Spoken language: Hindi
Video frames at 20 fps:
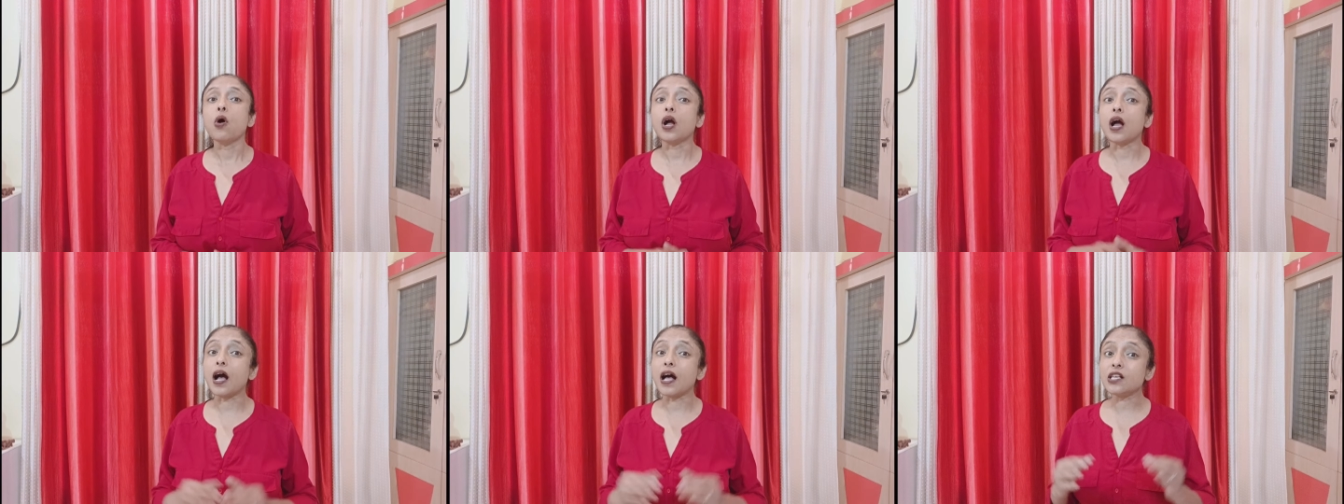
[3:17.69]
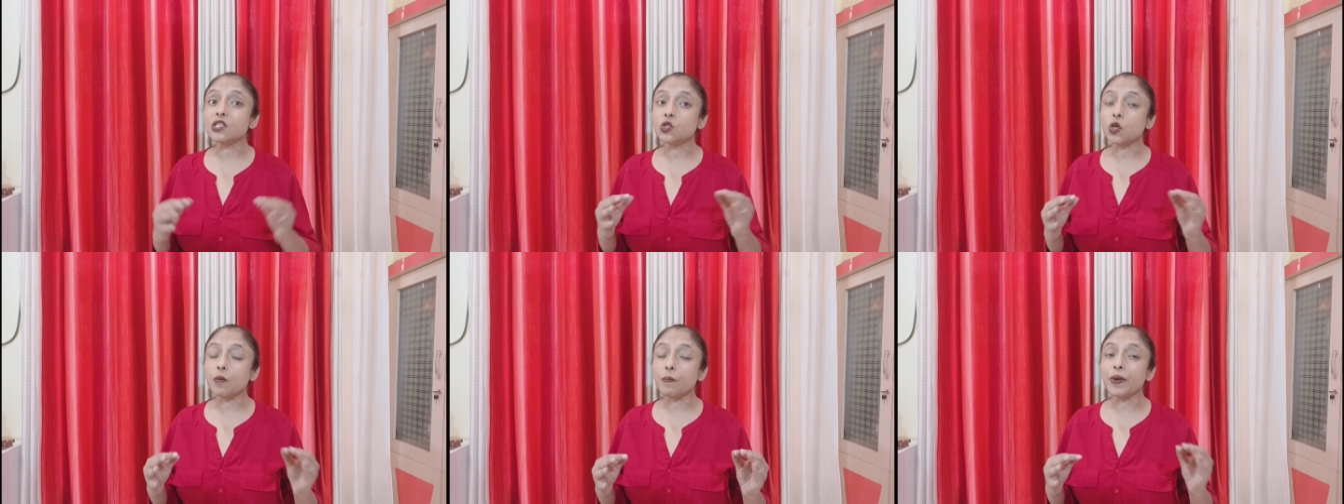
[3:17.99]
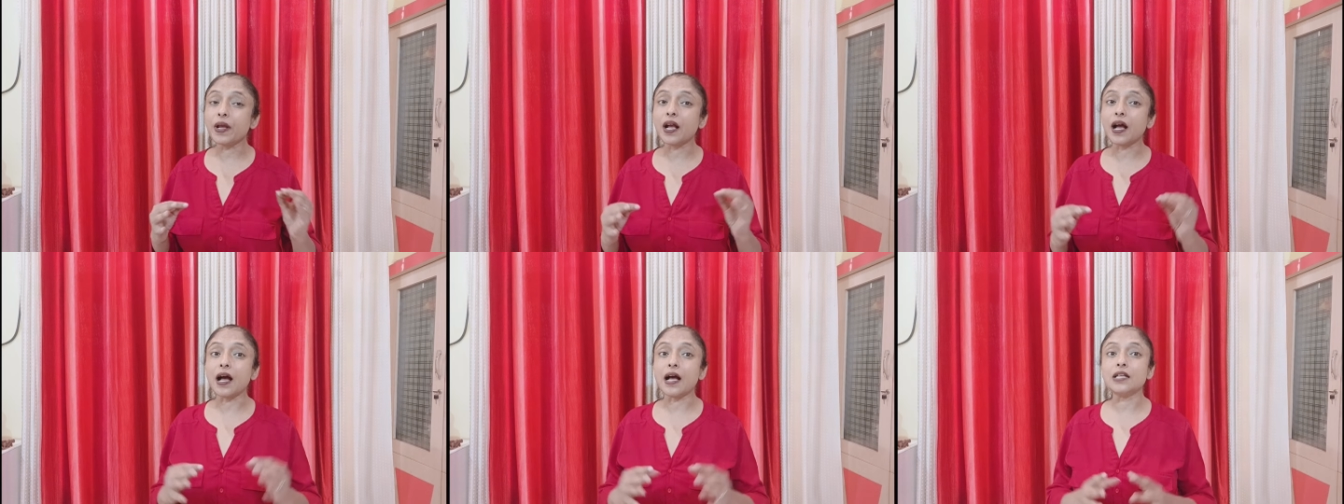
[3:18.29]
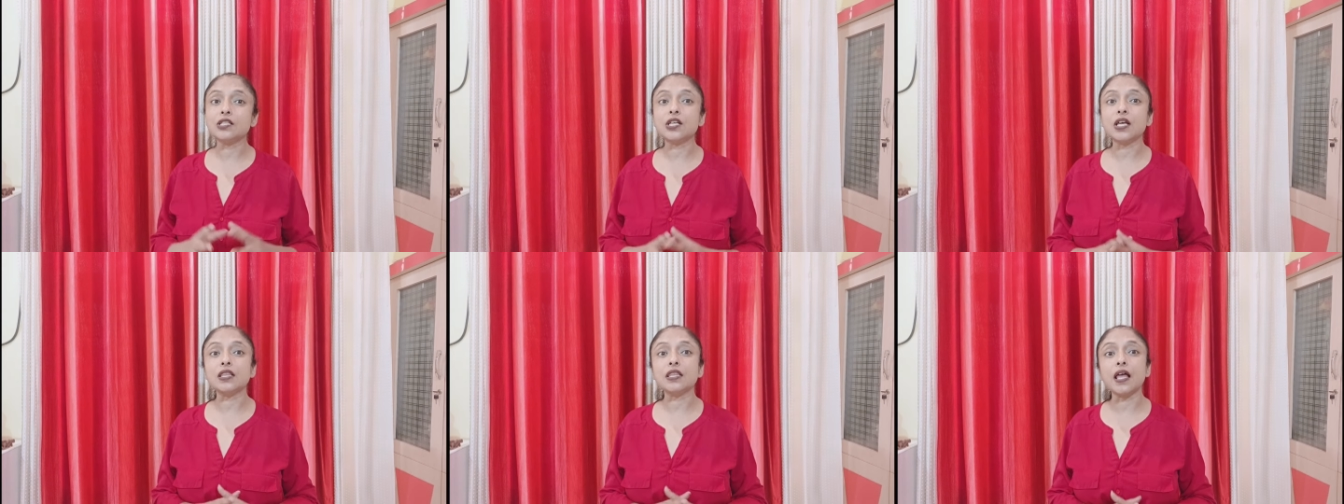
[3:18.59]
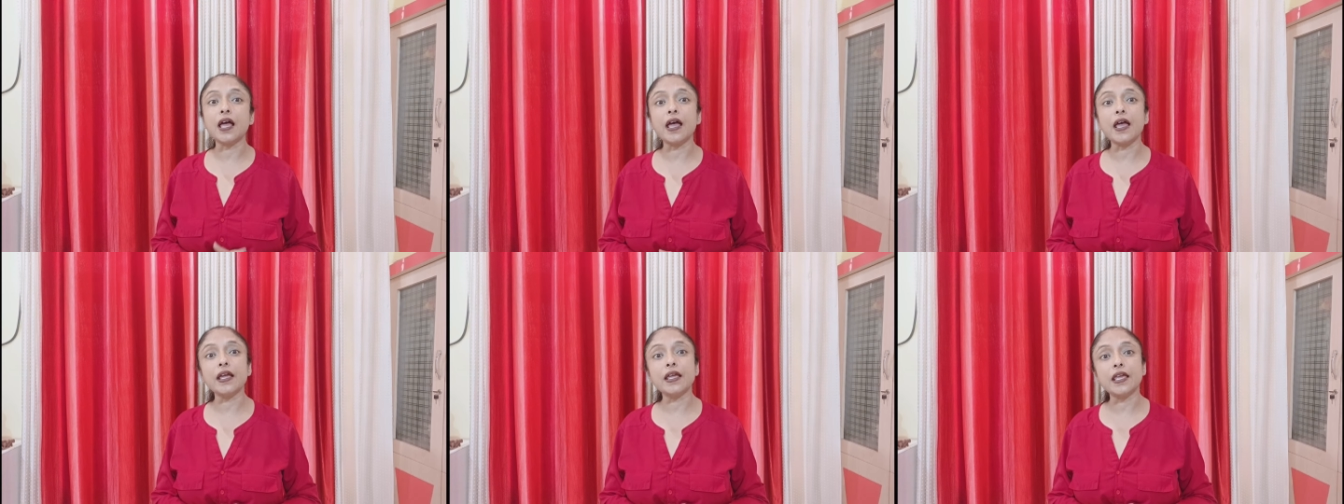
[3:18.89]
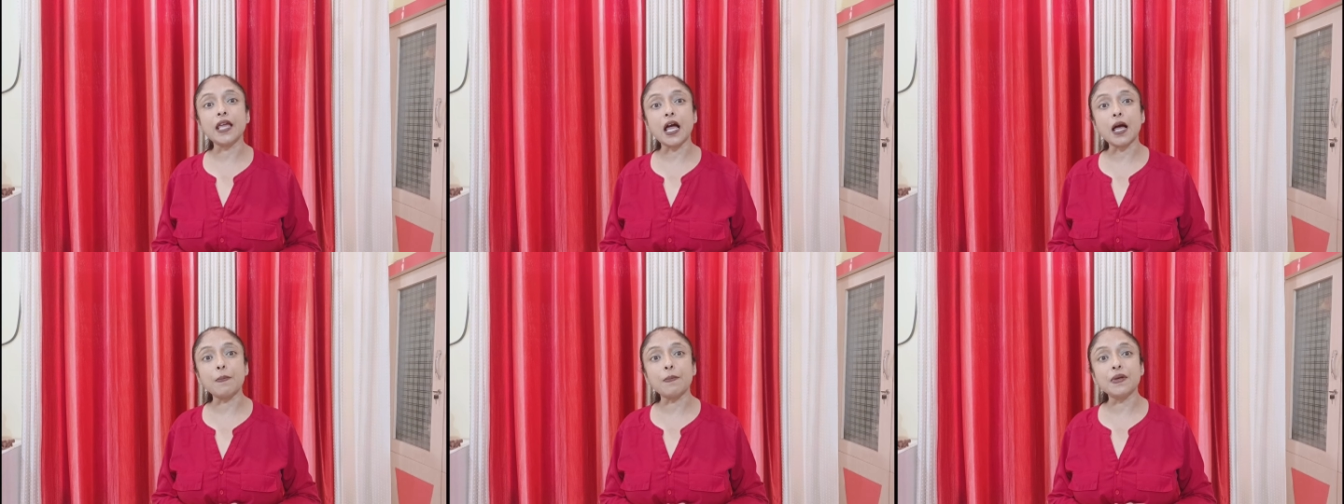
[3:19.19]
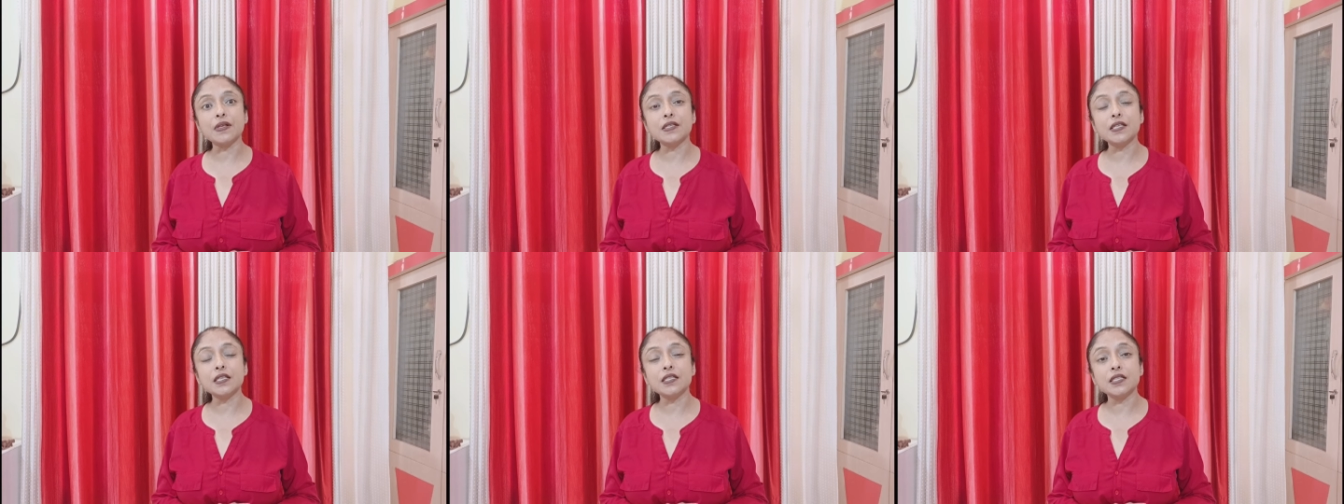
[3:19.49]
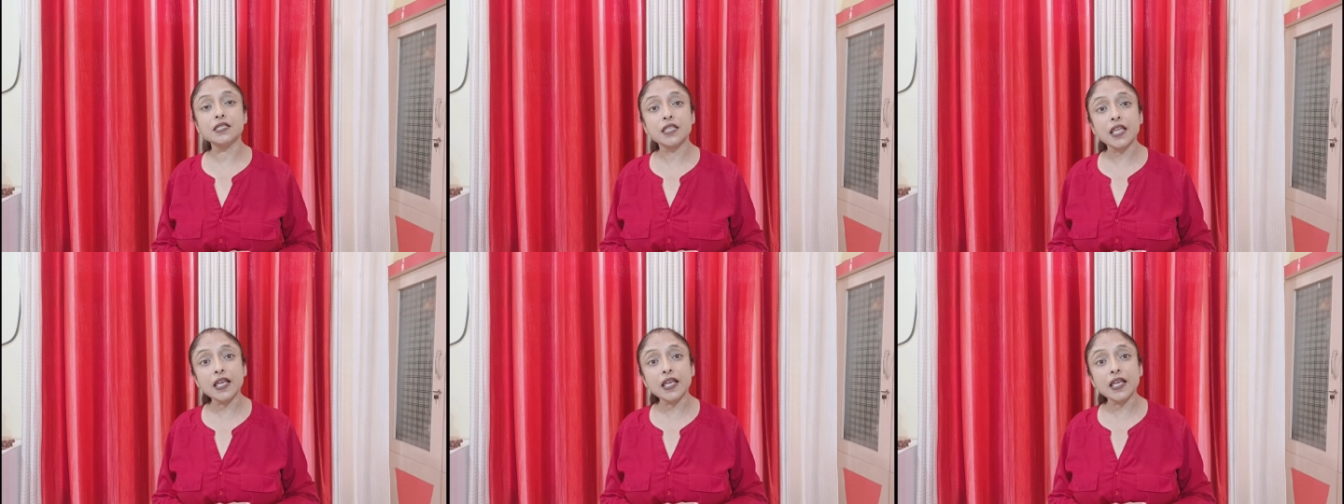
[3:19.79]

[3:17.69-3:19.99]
खास तौर पे कहा जाता है कि आप किसी